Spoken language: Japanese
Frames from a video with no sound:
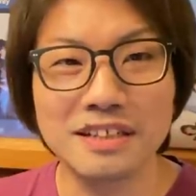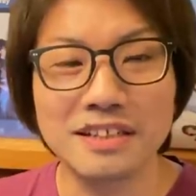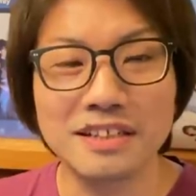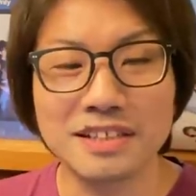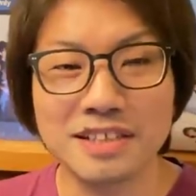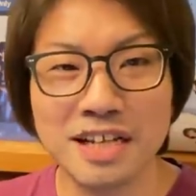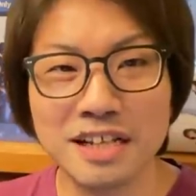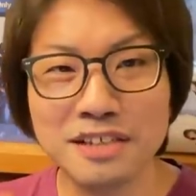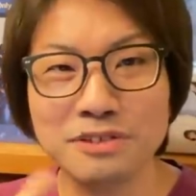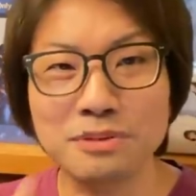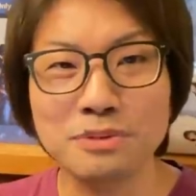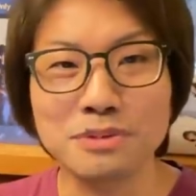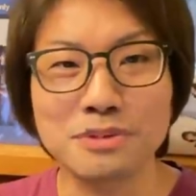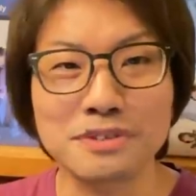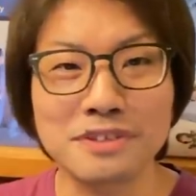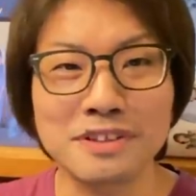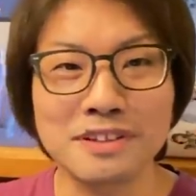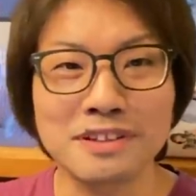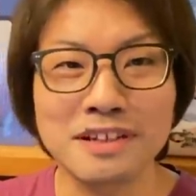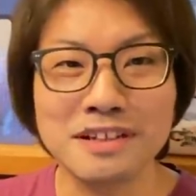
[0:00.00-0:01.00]
シャンソンって
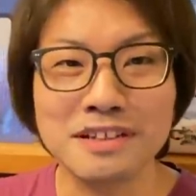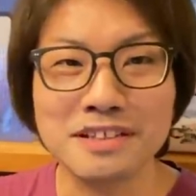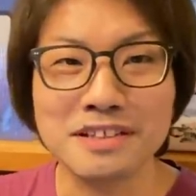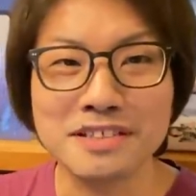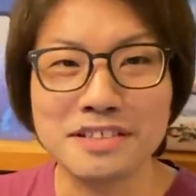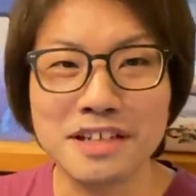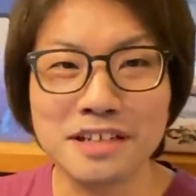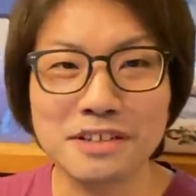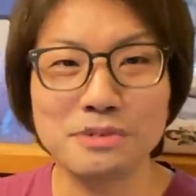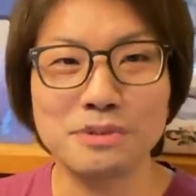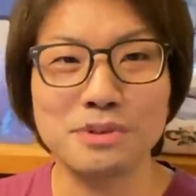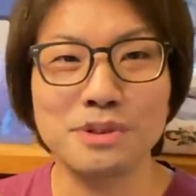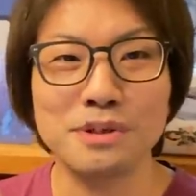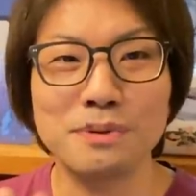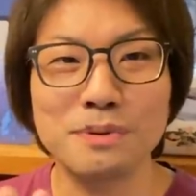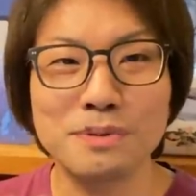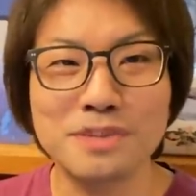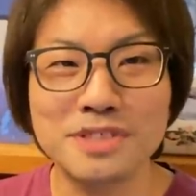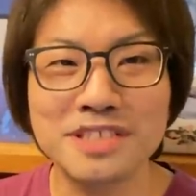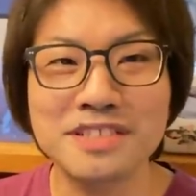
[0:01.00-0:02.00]
言ったらなんか知んないけど、日
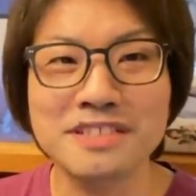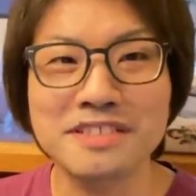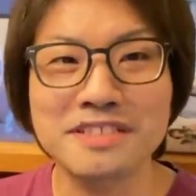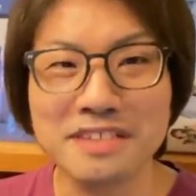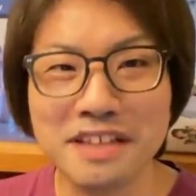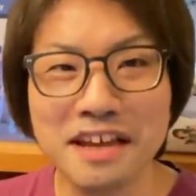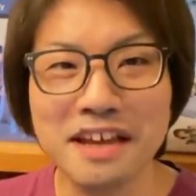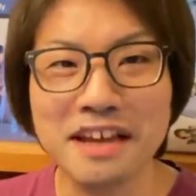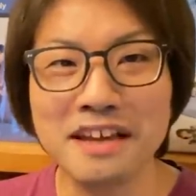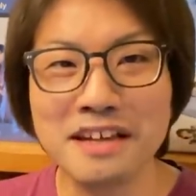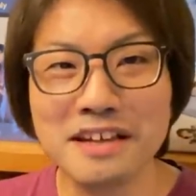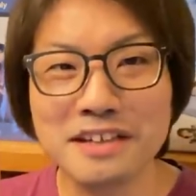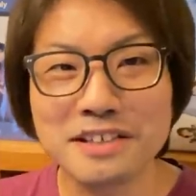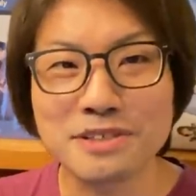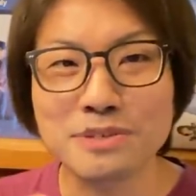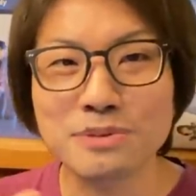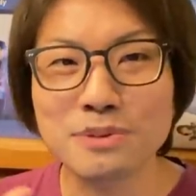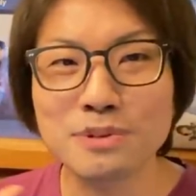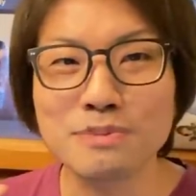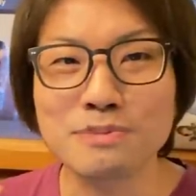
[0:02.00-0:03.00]
本人って
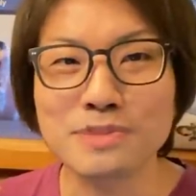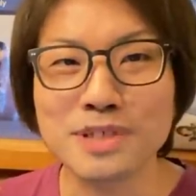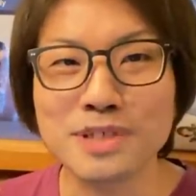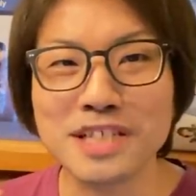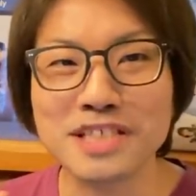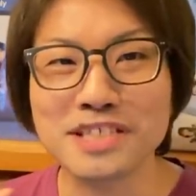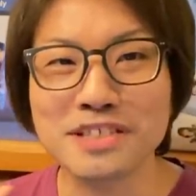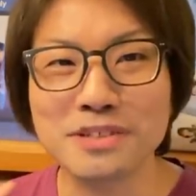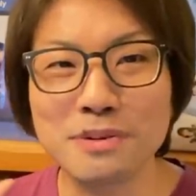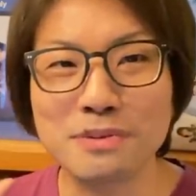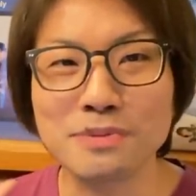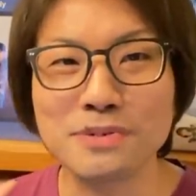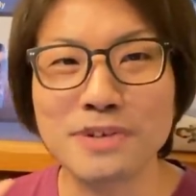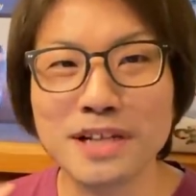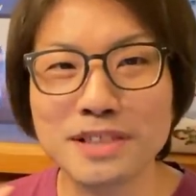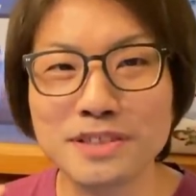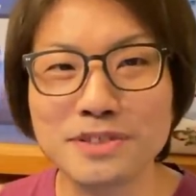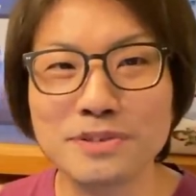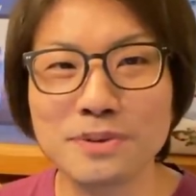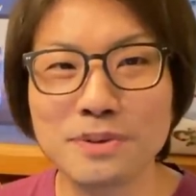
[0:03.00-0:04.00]
すごく昔の
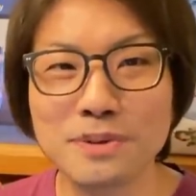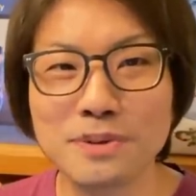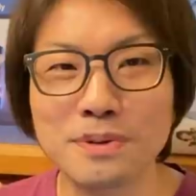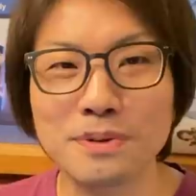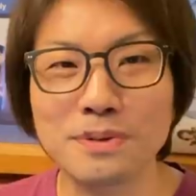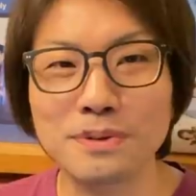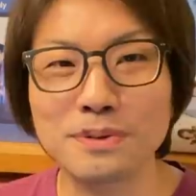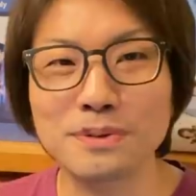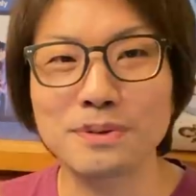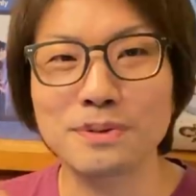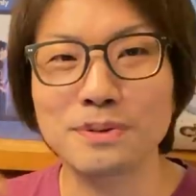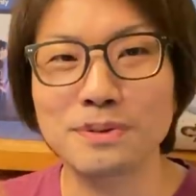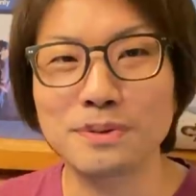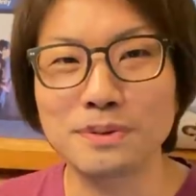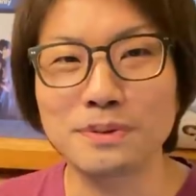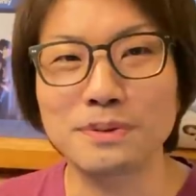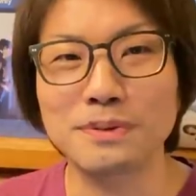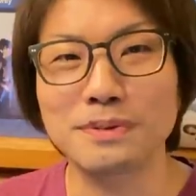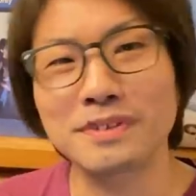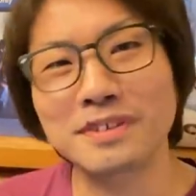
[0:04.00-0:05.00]
フランス
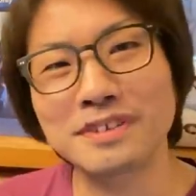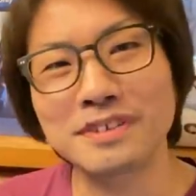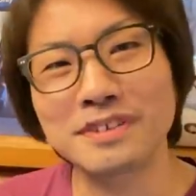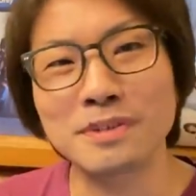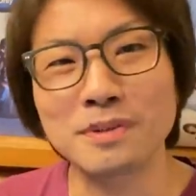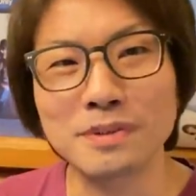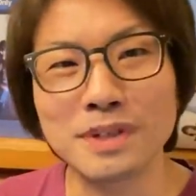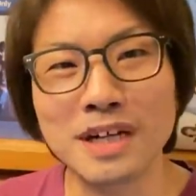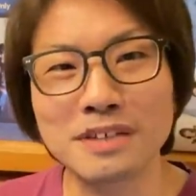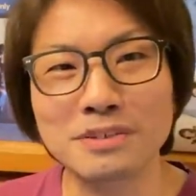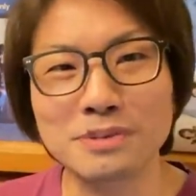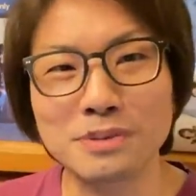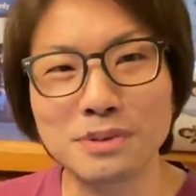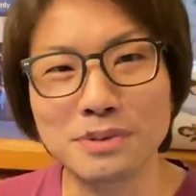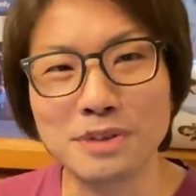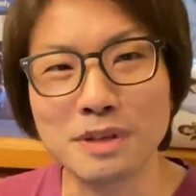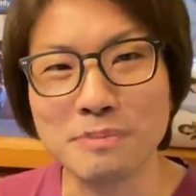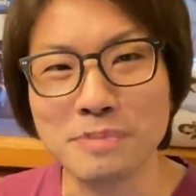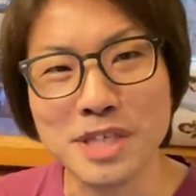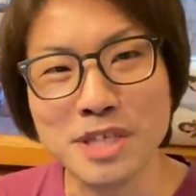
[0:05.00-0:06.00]
の音楽と
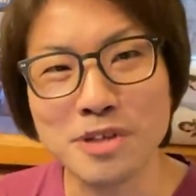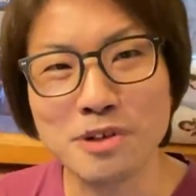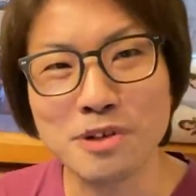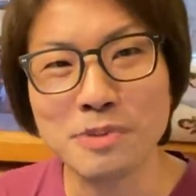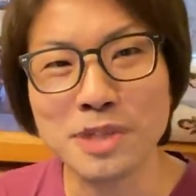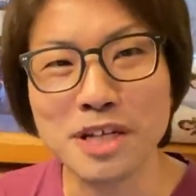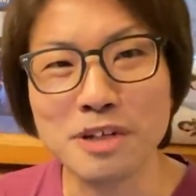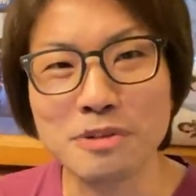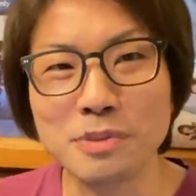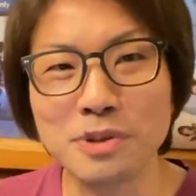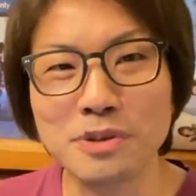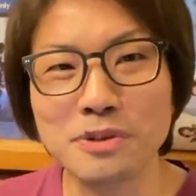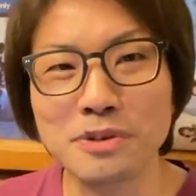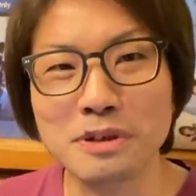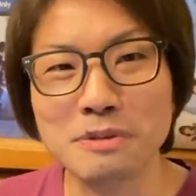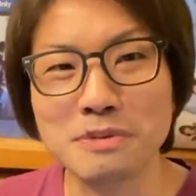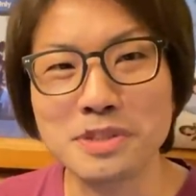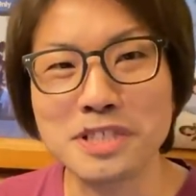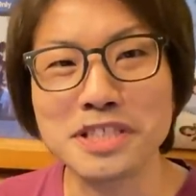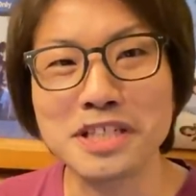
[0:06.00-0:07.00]
いうか民謡みたいに思ってる
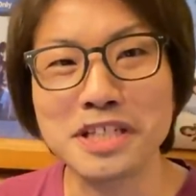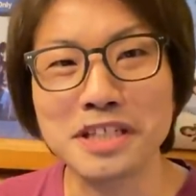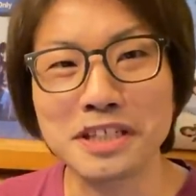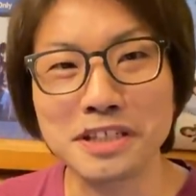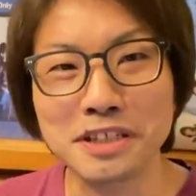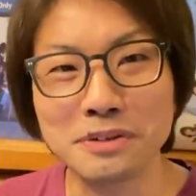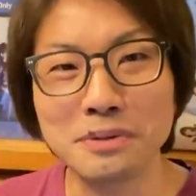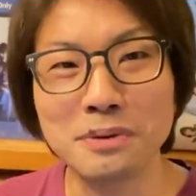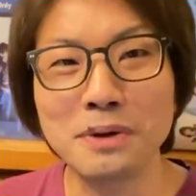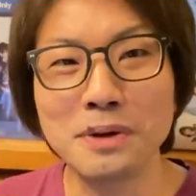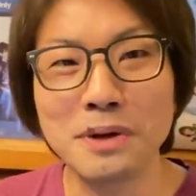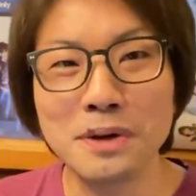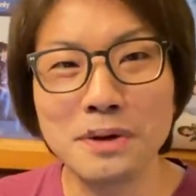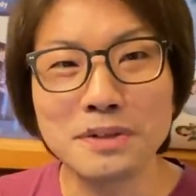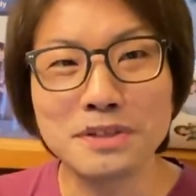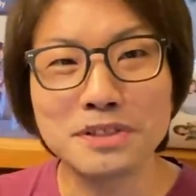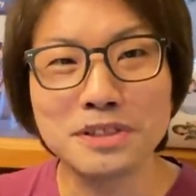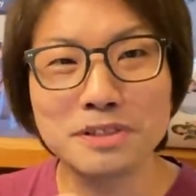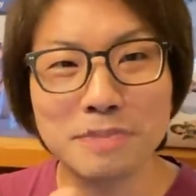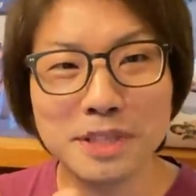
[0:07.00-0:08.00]
かもしれないけど、
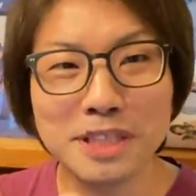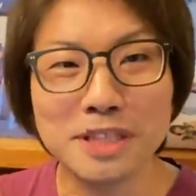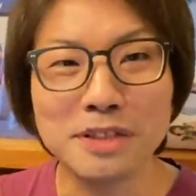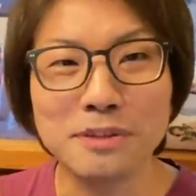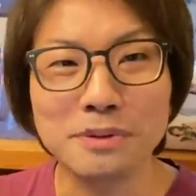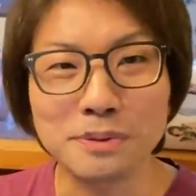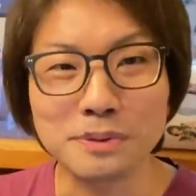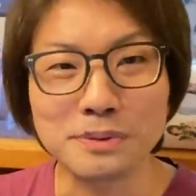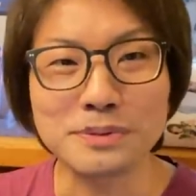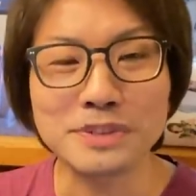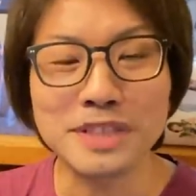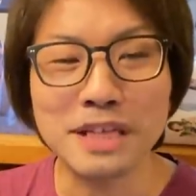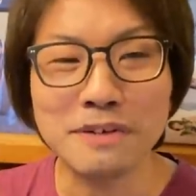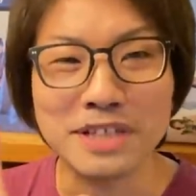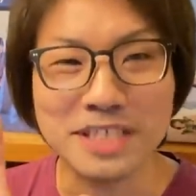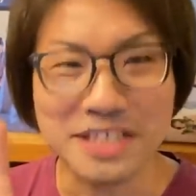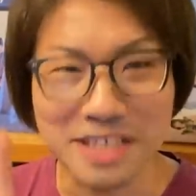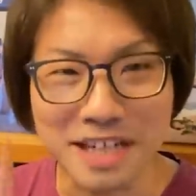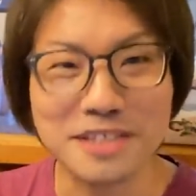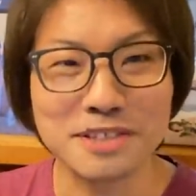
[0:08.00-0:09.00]
全ての歌
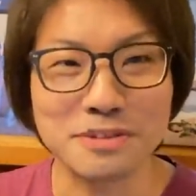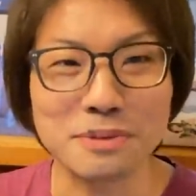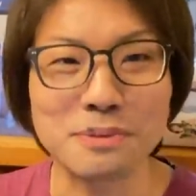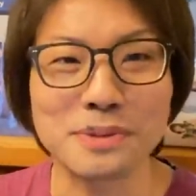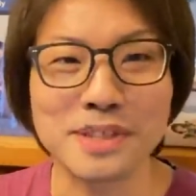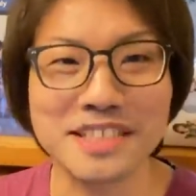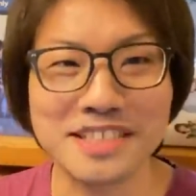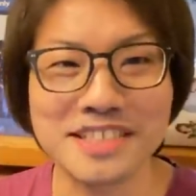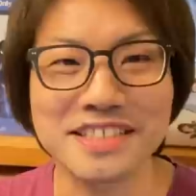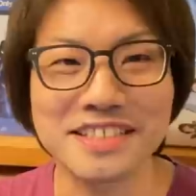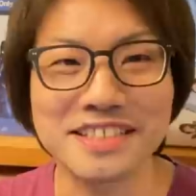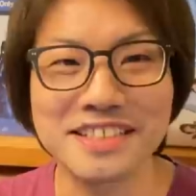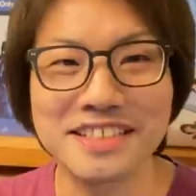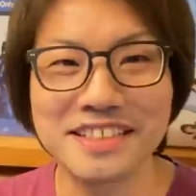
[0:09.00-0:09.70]
はシャンソンだし